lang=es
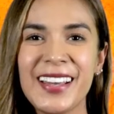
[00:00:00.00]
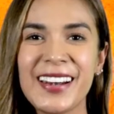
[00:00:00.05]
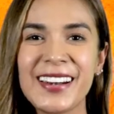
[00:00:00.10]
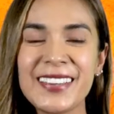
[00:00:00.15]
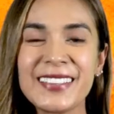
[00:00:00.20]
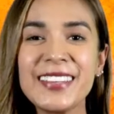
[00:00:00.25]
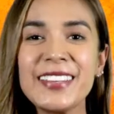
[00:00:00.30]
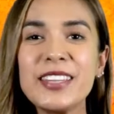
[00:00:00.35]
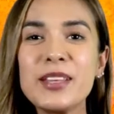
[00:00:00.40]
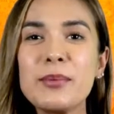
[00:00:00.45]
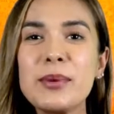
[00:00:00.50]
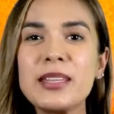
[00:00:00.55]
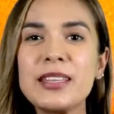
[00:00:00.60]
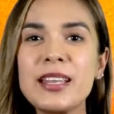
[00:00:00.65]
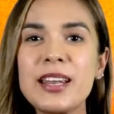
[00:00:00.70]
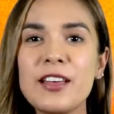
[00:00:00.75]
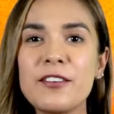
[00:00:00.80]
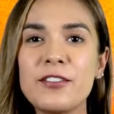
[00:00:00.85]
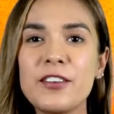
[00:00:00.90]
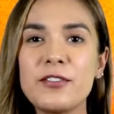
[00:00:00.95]

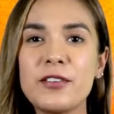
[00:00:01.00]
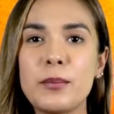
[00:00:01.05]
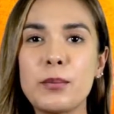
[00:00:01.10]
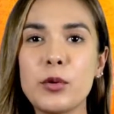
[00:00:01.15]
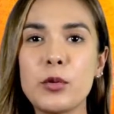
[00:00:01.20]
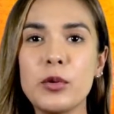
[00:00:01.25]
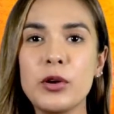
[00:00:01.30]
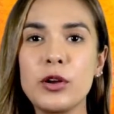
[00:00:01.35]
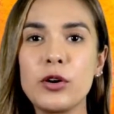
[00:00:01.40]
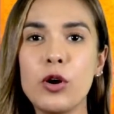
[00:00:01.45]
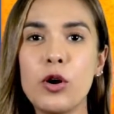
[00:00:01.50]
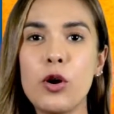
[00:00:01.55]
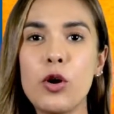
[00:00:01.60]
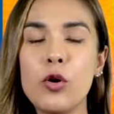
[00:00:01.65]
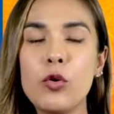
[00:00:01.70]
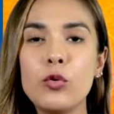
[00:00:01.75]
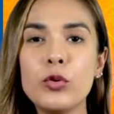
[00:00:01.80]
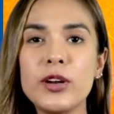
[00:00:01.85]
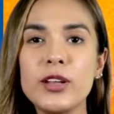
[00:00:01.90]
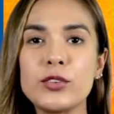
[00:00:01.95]
Recientemente la FIFA
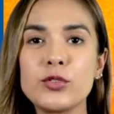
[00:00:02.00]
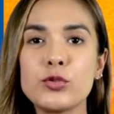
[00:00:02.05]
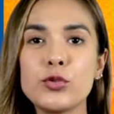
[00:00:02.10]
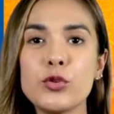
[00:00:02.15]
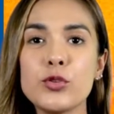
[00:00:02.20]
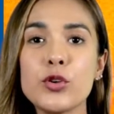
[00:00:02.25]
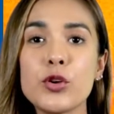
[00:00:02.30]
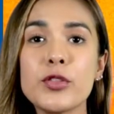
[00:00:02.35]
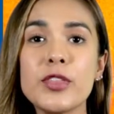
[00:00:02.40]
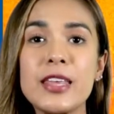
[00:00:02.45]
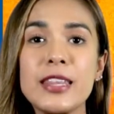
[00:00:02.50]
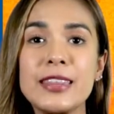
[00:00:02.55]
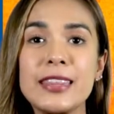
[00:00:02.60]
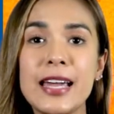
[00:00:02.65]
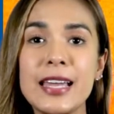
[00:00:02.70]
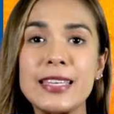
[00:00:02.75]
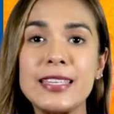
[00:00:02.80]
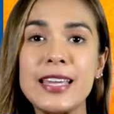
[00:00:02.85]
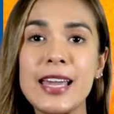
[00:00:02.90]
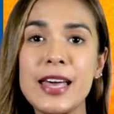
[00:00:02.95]
publicó un estudio
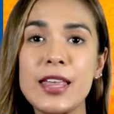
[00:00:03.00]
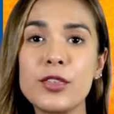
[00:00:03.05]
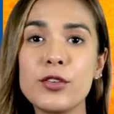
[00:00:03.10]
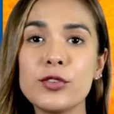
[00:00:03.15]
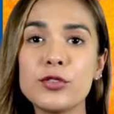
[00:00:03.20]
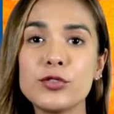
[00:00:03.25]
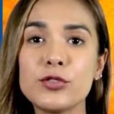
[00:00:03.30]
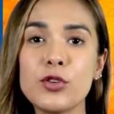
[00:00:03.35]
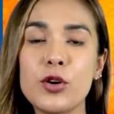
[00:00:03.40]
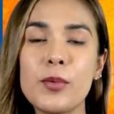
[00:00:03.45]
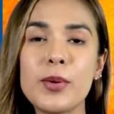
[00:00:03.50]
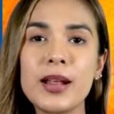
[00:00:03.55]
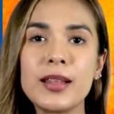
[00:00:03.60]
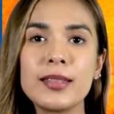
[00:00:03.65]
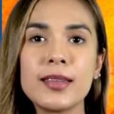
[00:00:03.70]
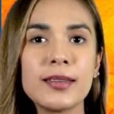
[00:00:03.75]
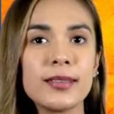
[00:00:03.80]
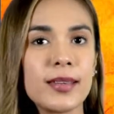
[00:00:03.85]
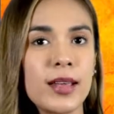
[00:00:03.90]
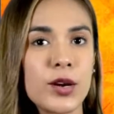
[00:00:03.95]
detallado sobre
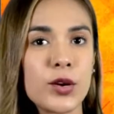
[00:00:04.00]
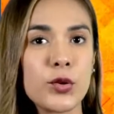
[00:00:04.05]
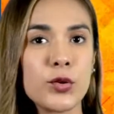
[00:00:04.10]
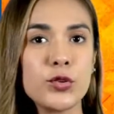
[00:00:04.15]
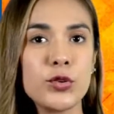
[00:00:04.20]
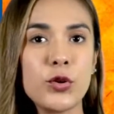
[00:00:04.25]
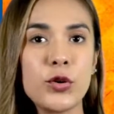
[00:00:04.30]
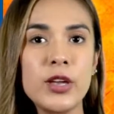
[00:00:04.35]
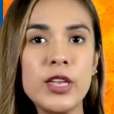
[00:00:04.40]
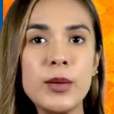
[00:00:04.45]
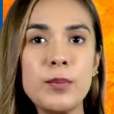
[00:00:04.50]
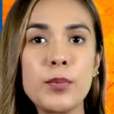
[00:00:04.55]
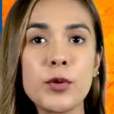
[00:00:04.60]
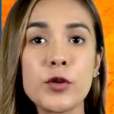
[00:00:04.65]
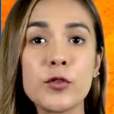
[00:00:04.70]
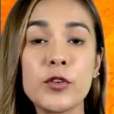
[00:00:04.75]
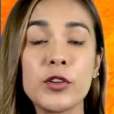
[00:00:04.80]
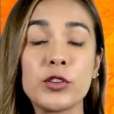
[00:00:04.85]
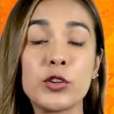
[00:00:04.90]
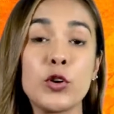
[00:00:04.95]
el desarrollo y
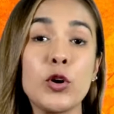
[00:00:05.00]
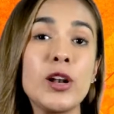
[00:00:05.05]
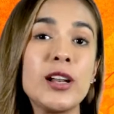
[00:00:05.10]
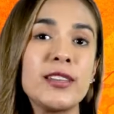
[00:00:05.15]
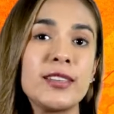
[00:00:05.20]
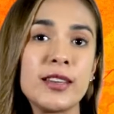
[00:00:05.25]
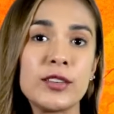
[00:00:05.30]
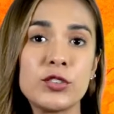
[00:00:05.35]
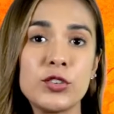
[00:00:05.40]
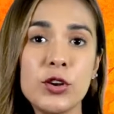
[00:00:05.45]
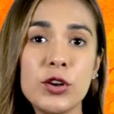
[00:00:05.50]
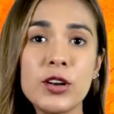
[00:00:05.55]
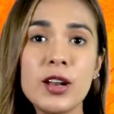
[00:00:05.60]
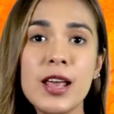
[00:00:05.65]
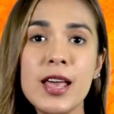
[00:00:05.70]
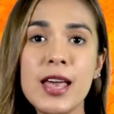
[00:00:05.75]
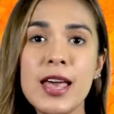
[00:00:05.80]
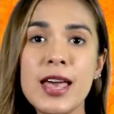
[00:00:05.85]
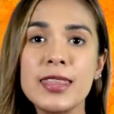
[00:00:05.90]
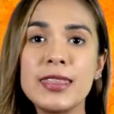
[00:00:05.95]
profesionalización
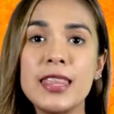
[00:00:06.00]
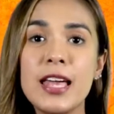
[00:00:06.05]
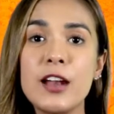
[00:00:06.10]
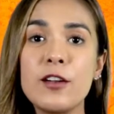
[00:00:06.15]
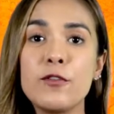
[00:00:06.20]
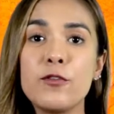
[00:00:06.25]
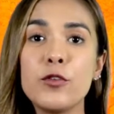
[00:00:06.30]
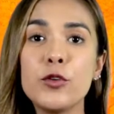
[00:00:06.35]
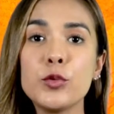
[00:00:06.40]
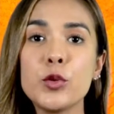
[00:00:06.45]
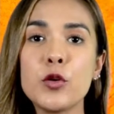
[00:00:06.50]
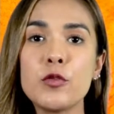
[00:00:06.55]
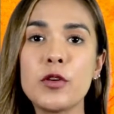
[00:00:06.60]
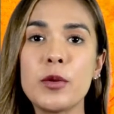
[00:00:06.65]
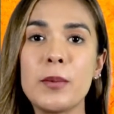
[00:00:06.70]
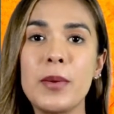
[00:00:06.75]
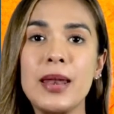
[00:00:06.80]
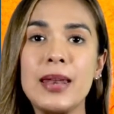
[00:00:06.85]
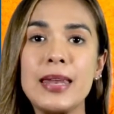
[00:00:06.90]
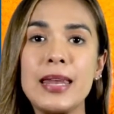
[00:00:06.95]
del fútbol
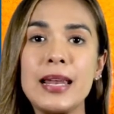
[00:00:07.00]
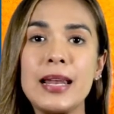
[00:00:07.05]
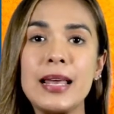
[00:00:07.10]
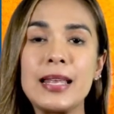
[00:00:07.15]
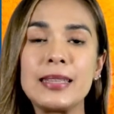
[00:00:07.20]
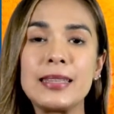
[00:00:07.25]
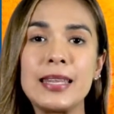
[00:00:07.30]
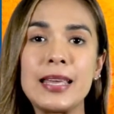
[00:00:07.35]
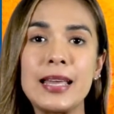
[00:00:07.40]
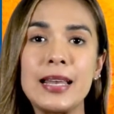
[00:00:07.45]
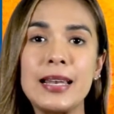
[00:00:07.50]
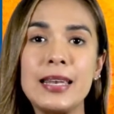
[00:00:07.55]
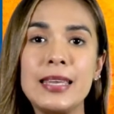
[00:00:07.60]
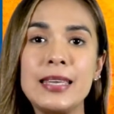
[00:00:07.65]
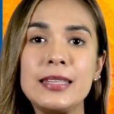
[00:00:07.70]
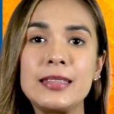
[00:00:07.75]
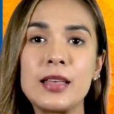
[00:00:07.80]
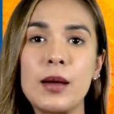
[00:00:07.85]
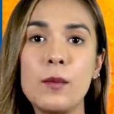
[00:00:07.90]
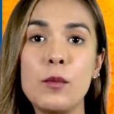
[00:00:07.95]
femenil de
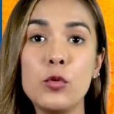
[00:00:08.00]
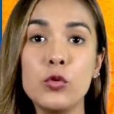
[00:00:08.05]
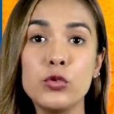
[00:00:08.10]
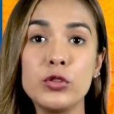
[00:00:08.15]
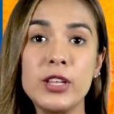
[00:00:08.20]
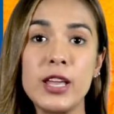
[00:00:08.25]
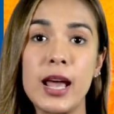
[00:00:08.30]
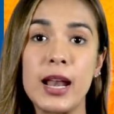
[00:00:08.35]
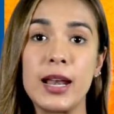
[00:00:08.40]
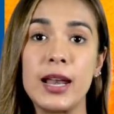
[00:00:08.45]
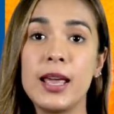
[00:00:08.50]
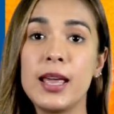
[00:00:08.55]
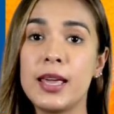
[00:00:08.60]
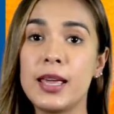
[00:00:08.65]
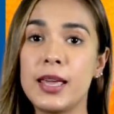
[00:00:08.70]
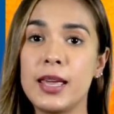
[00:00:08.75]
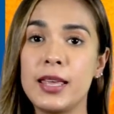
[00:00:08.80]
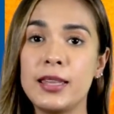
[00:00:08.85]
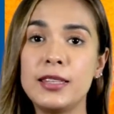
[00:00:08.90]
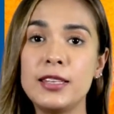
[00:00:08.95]
élite mundial.
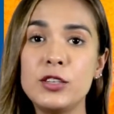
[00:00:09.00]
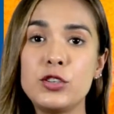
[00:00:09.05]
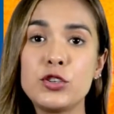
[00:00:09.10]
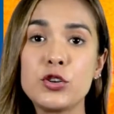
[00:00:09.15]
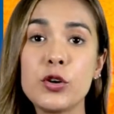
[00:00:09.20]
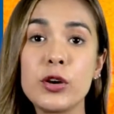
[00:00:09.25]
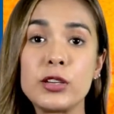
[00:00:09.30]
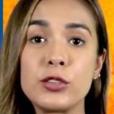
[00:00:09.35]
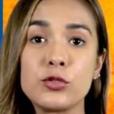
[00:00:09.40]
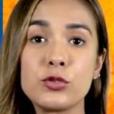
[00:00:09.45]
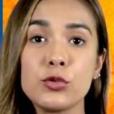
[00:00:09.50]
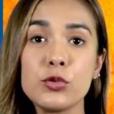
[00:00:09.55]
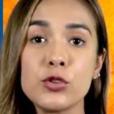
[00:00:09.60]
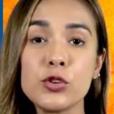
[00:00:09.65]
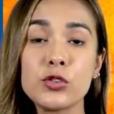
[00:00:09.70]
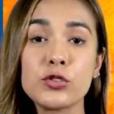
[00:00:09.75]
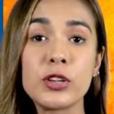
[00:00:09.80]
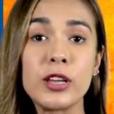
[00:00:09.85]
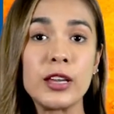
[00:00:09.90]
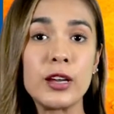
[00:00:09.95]
En dicho
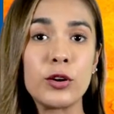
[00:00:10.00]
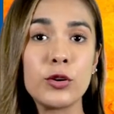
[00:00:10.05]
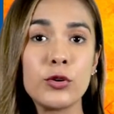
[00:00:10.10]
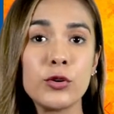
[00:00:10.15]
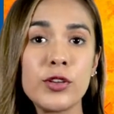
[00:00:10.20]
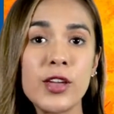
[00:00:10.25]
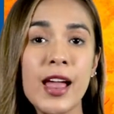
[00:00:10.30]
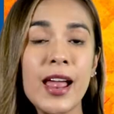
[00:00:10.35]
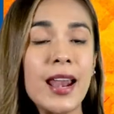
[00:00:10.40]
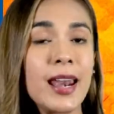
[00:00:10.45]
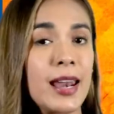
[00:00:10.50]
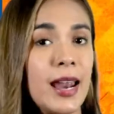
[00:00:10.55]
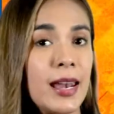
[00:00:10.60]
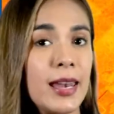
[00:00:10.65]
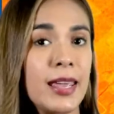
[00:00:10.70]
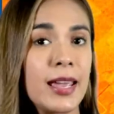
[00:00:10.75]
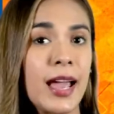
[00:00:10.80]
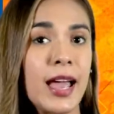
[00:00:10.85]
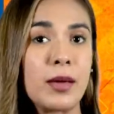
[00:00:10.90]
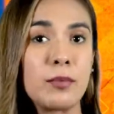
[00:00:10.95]
estudio se incluye la
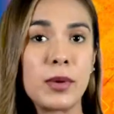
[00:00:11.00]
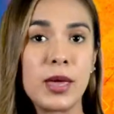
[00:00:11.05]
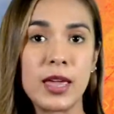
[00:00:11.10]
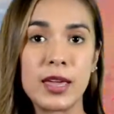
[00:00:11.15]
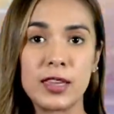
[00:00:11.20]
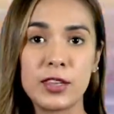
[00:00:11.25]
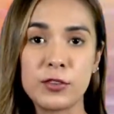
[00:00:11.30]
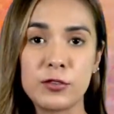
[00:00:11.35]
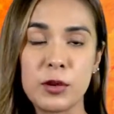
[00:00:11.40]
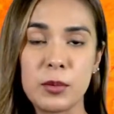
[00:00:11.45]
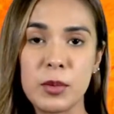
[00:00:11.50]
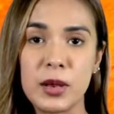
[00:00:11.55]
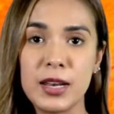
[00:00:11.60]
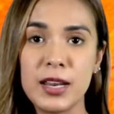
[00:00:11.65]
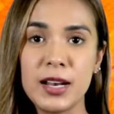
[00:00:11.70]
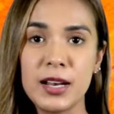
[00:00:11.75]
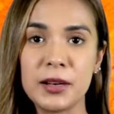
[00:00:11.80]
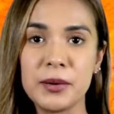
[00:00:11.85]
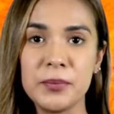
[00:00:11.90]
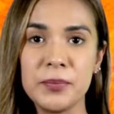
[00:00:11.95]
Liga MX
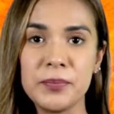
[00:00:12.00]
femenil.